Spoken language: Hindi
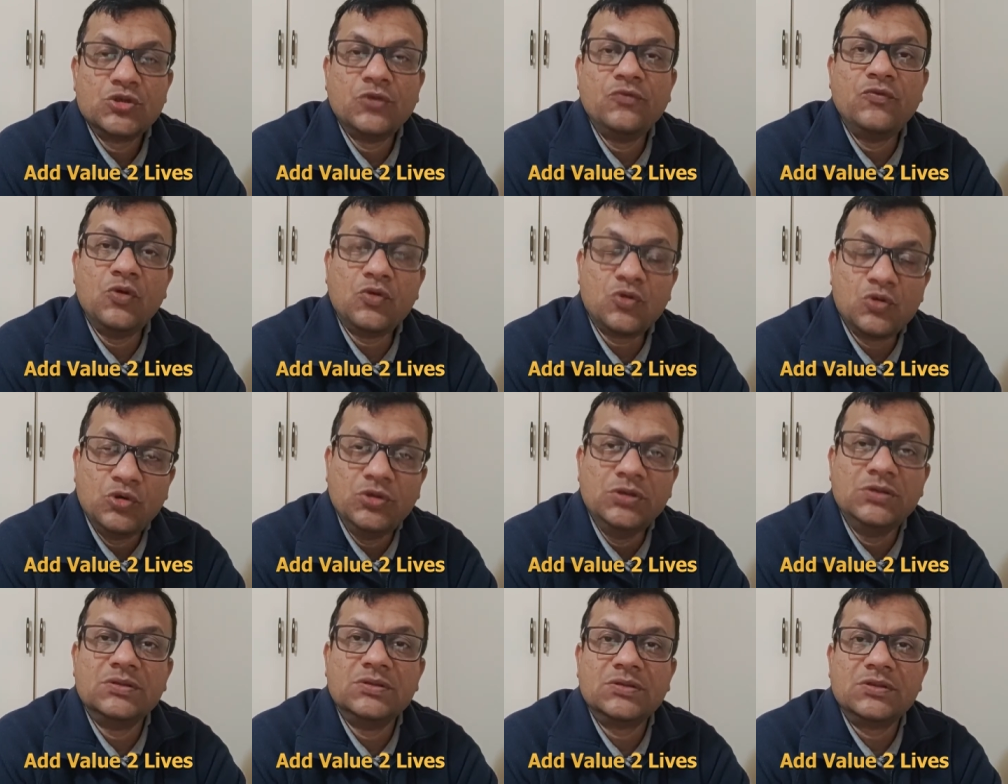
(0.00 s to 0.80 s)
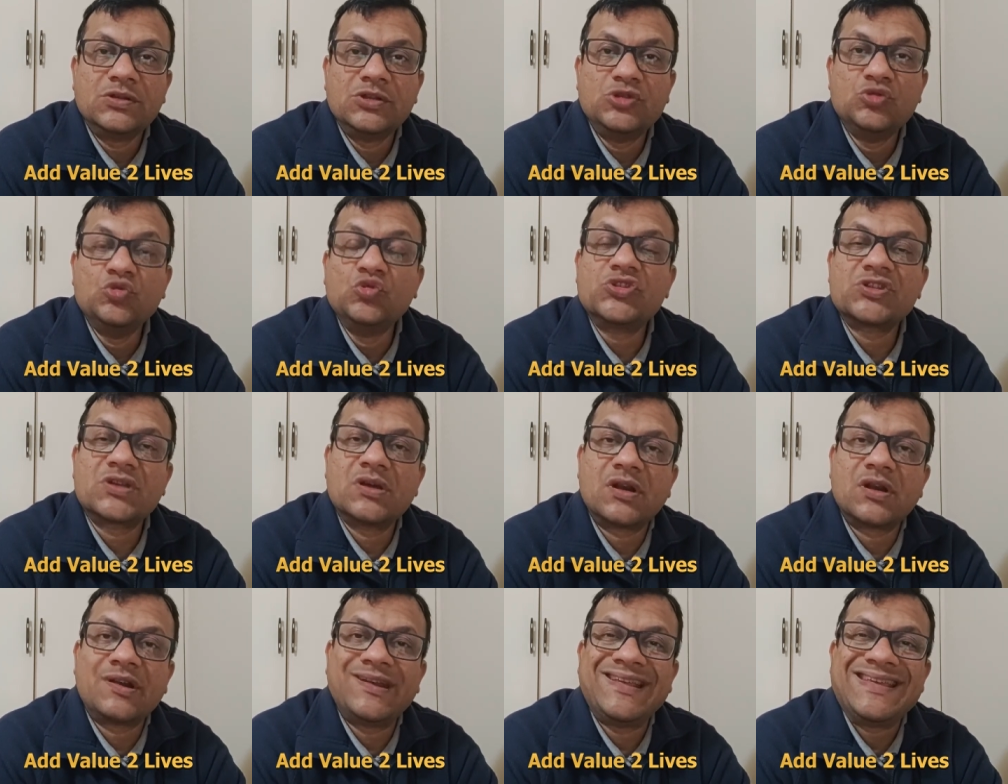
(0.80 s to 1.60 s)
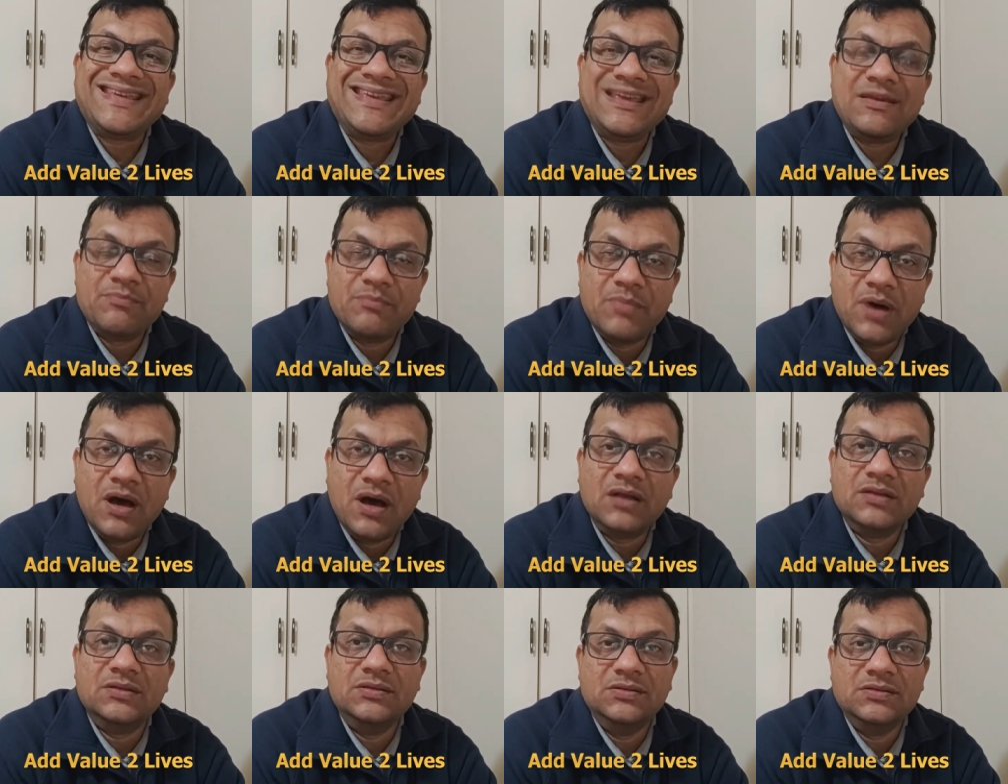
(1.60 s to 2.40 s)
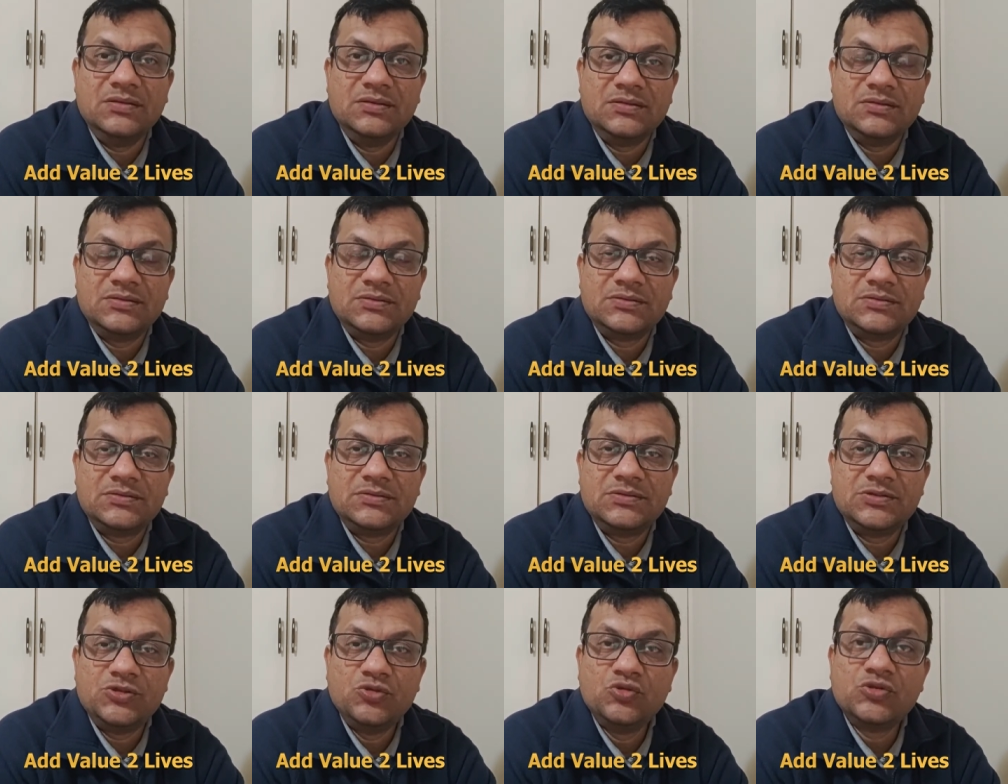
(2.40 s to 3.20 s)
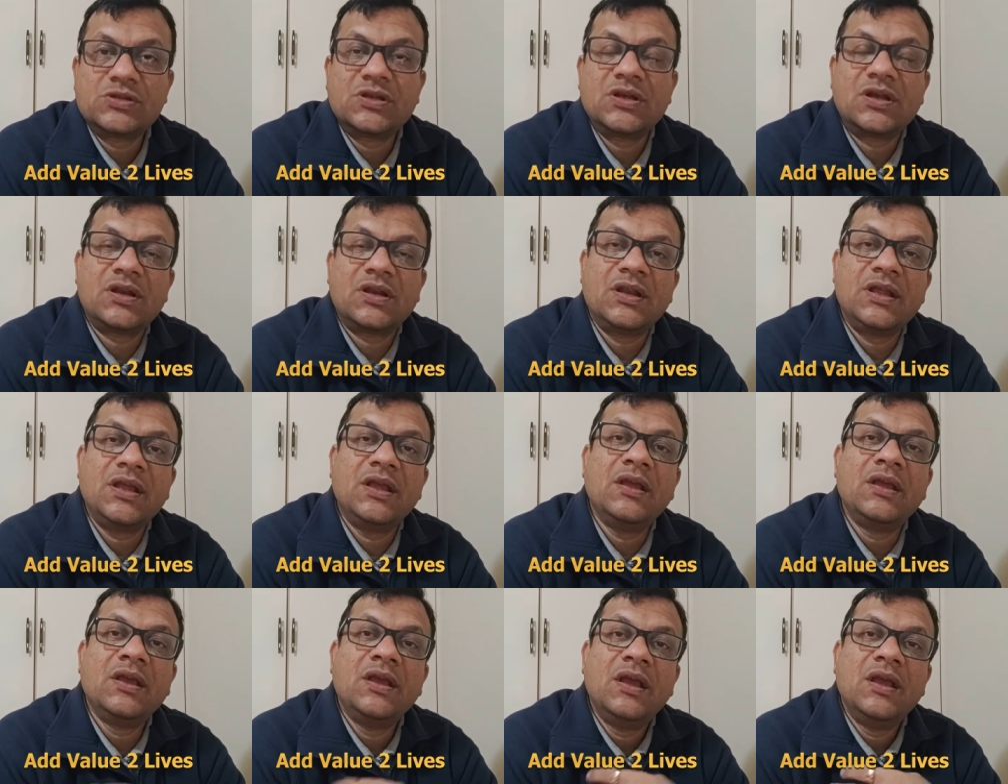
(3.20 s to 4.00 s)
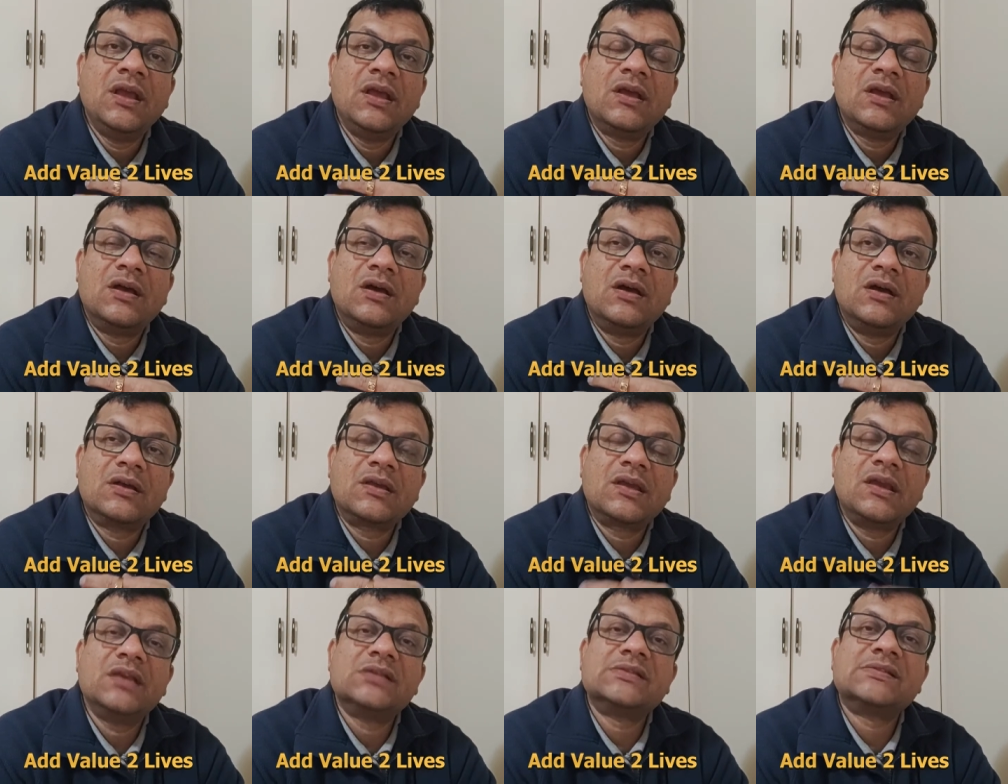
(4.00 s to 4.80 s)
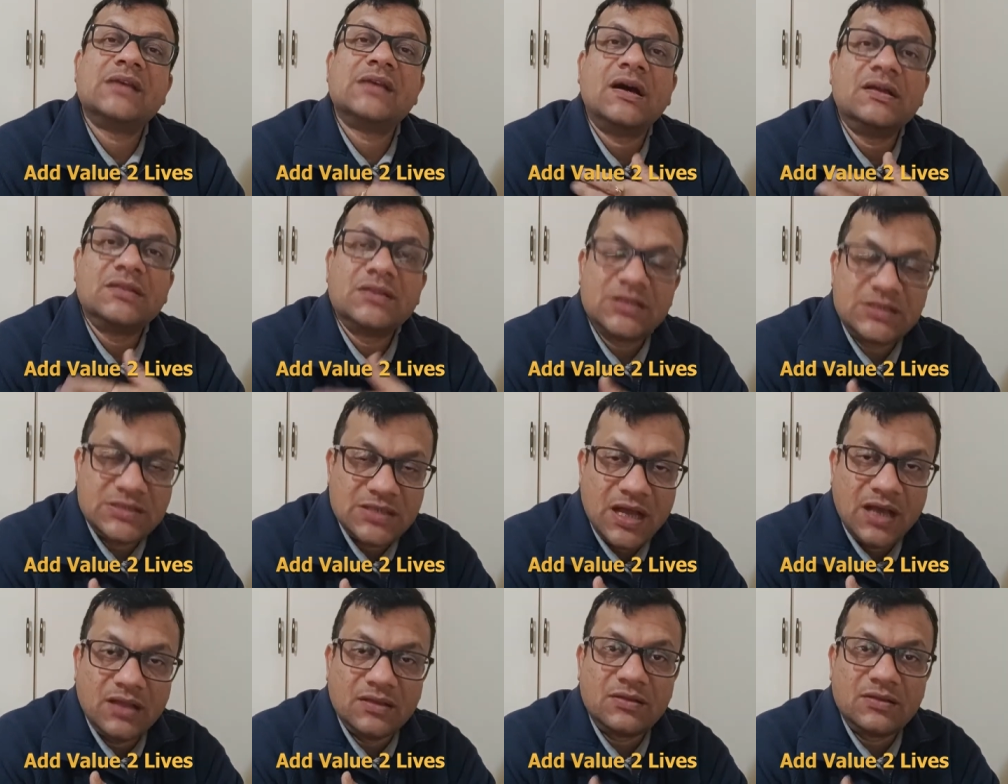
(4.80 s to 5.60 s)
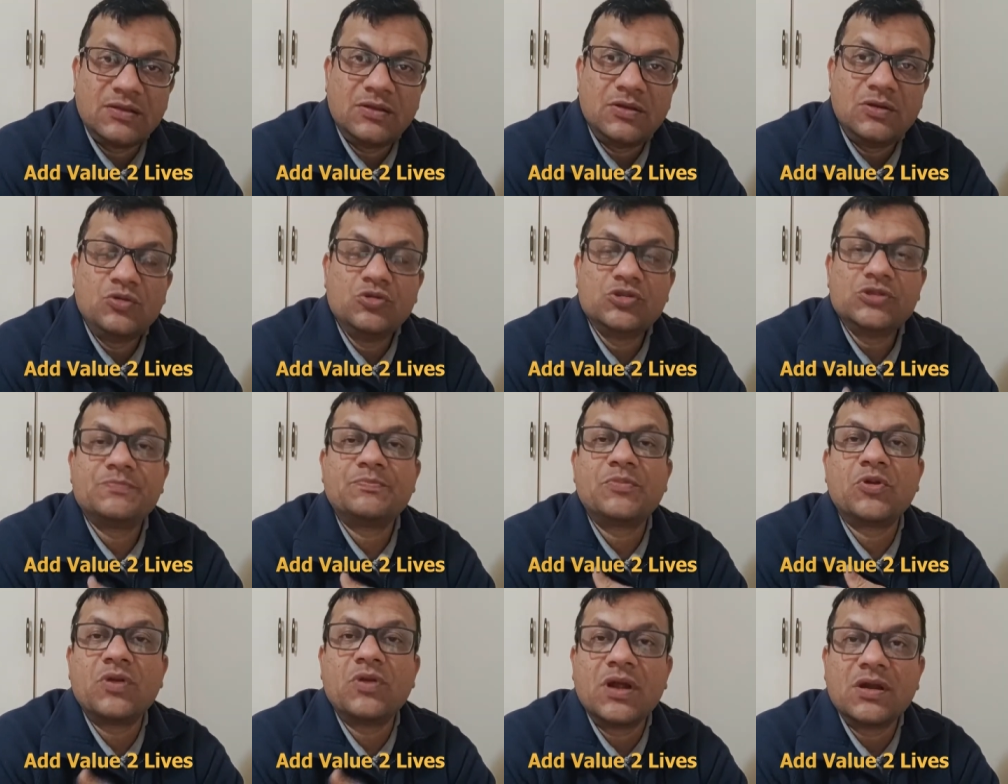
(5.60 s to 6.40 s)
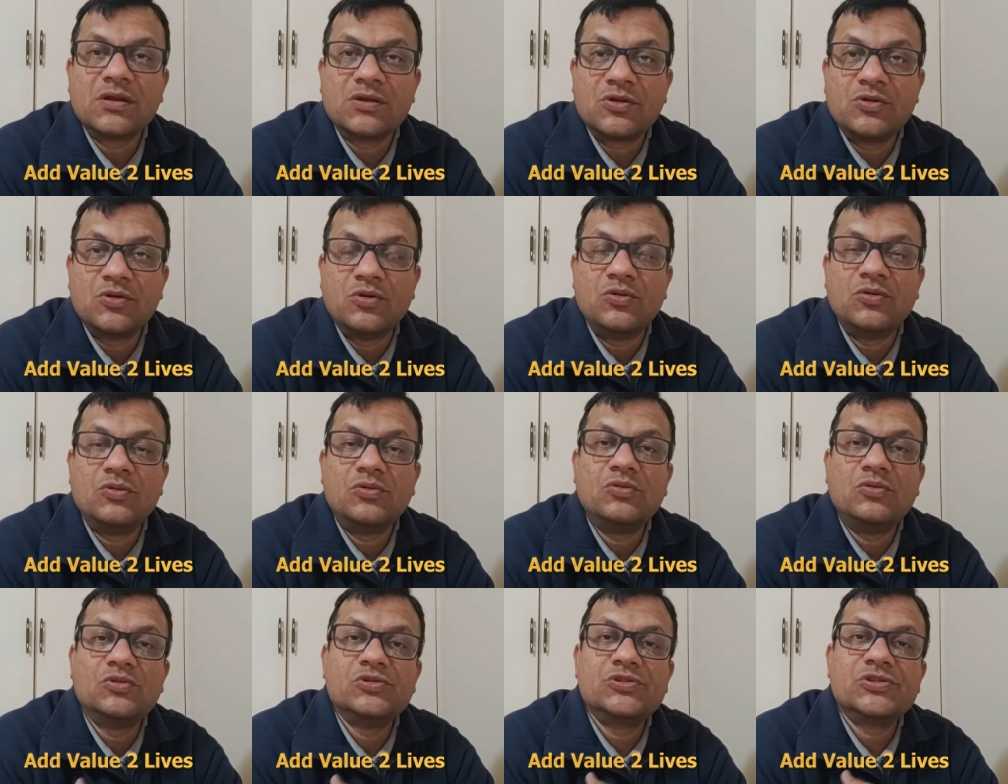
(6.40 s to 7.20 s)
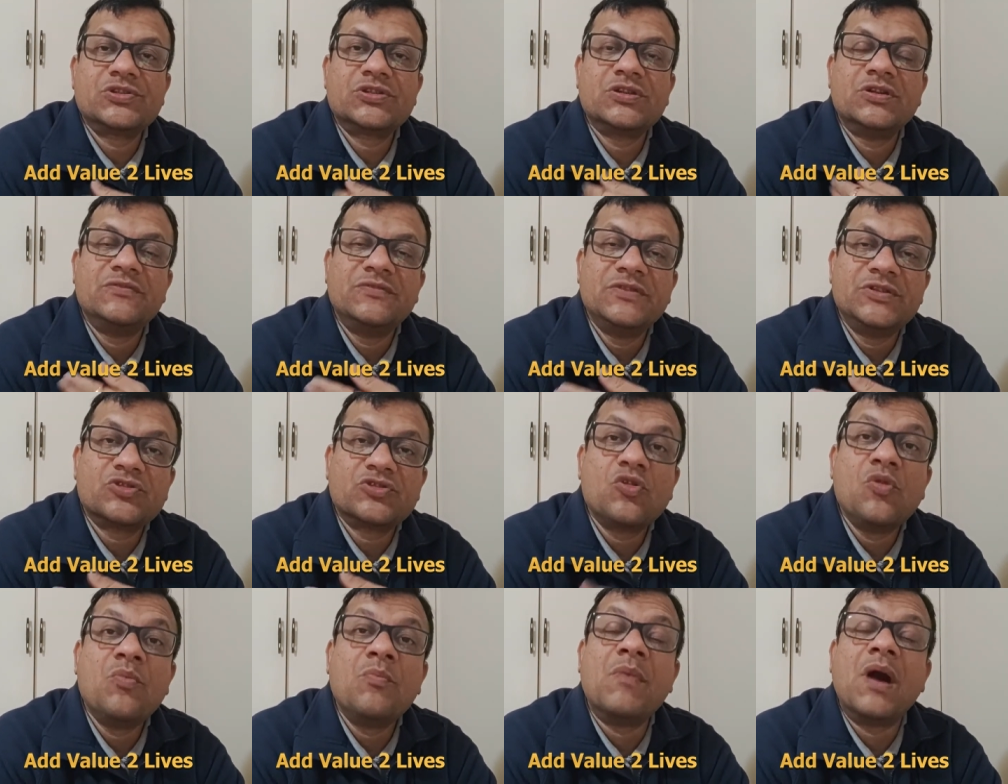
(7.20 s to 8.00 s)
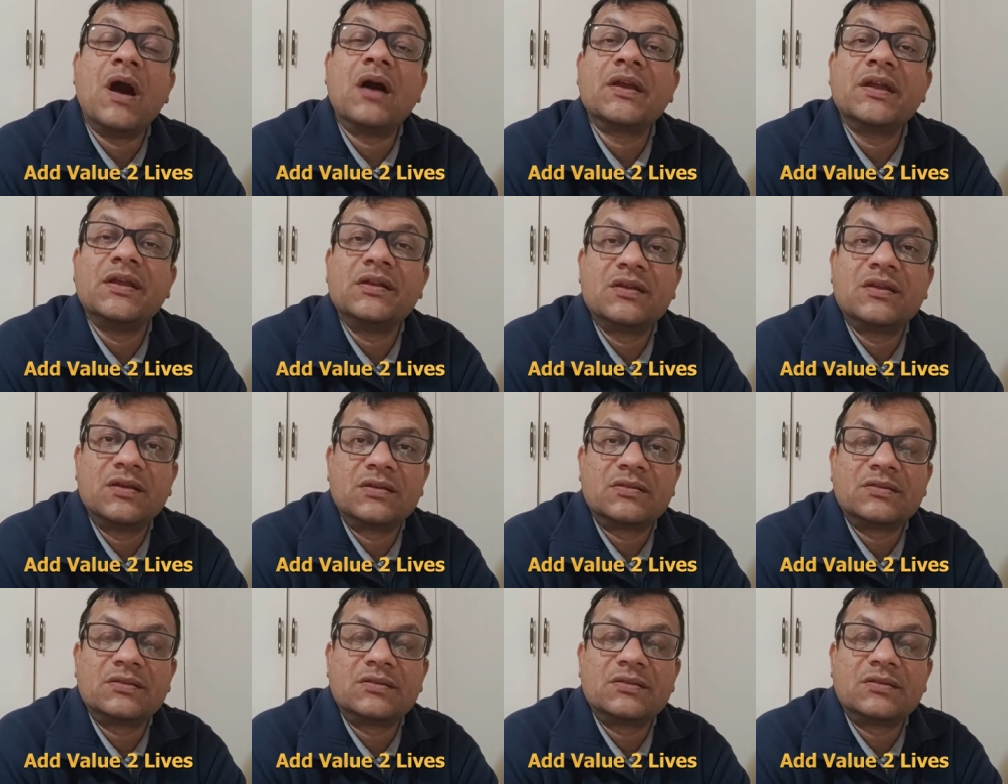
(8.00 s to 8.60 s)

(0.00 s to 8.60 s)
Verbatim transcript: सो वो खुद यूज करने के बाद यूज करने के साथ साथ उस प्रोडक्ट को उस सर्विस को मार्केट